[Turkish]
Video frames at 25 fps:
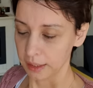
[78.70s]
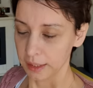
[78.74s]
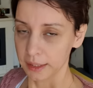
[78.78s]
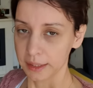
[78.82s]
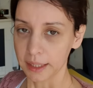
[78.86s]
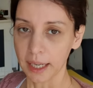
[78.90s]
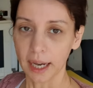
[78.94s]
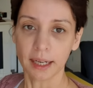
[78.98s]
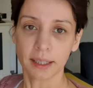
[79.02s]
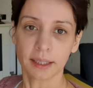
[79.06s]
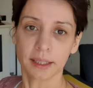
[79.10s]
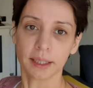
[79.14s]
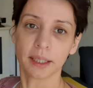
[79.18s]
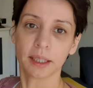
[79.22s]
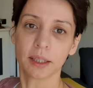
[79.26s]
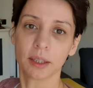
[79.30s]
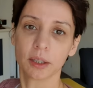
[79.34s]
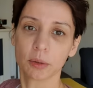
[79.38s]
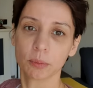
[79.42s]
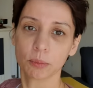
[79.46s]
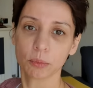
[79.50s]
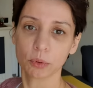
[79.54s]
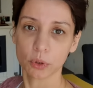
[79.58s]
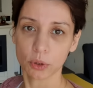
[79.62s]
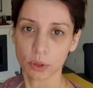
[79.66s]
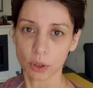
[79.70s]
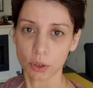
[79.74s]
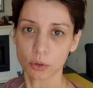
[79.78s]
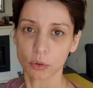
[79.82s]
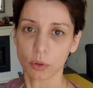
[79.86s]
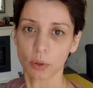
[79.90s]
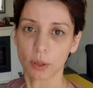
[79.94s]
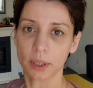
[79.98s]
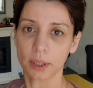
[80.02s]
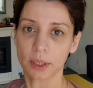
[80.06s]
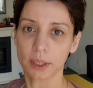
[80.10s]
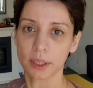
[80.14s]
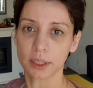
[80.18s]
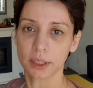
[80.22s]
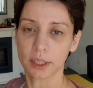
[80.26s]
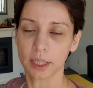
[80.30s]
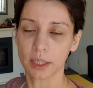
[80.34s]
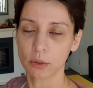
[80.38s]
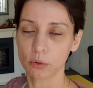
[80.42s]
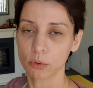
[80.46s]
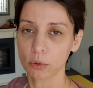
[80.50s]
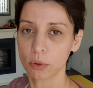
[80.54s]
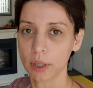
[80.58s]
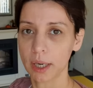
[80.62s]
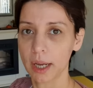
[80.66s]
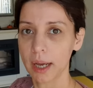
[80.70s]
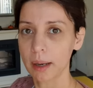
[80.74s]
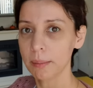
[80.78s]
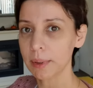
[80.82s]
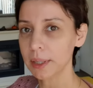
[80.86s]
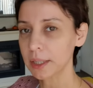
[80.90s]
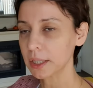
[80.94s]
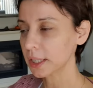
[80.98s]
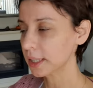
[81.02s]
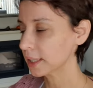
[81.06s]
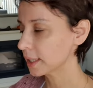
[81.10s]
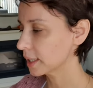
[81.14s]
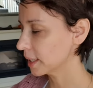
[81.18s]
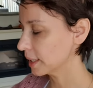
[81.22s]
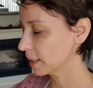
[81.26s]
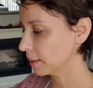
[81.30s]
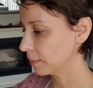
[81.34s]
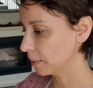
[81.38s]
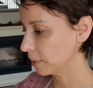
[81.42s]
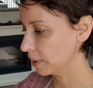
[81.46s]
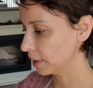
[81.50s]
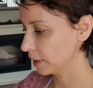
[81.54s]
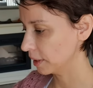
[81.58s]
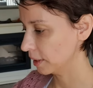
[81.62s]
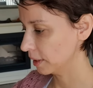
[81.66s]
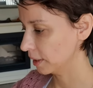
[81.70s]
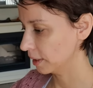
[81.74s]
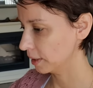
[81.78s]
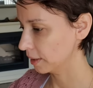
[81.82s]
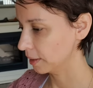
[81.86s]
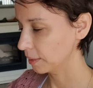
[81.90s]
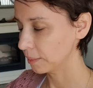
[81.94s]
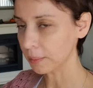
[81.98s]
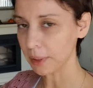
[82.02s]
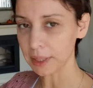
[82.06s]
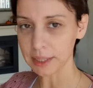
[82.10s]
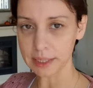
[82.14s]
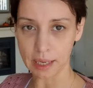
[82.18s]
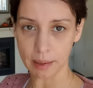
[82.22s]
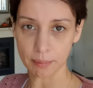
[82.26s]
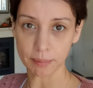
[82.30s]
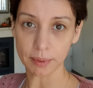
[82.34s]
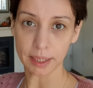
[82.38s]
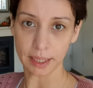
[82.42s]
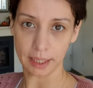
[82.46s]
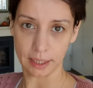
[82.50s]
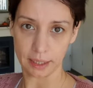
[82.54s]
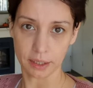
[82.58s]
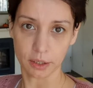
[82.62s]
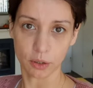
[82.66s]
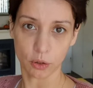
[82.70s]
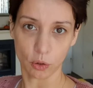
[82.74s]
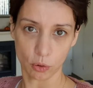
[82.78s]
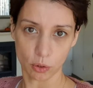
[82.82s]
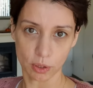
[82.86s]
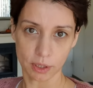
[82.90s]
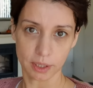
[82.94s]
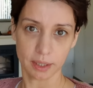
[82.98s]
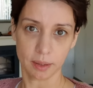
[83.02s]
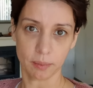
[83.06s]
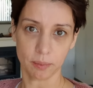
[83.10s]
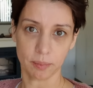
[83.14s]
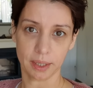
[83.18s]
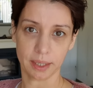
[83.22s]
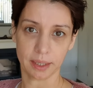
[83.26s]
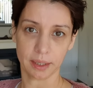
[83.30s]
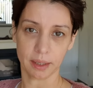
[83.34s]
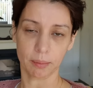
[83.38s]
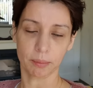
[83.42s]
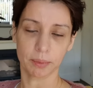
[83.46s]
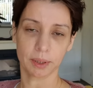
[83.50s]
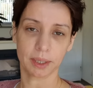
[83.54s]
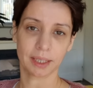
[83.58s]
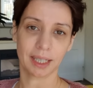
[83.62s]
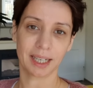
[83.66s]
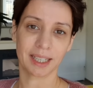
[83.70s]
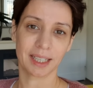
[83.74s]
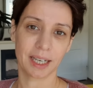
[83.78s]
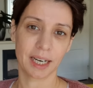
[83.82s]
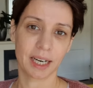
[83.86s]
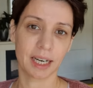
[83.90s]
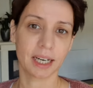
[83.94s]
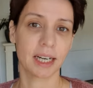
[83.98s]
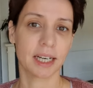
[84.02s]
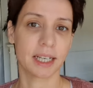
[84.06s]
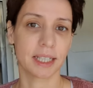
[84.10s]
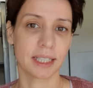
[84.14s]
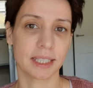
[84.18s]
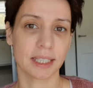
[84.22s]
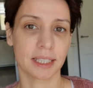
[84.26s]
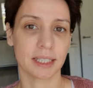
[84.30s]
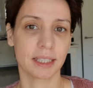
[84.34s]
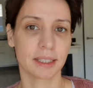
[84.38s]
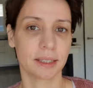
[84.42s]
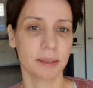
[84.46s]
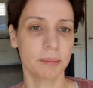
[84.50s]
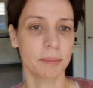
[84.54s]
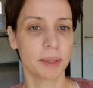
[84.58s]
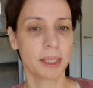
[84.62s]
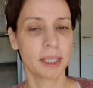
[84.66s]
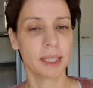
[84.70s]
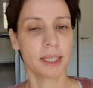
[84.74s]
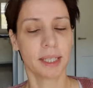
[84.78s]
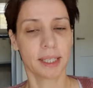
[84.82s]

Yani bunu da söyledikten sonra hemen şimdi size bir e, masamdakileri göstereyim. İkramlıklar neler hazırladım.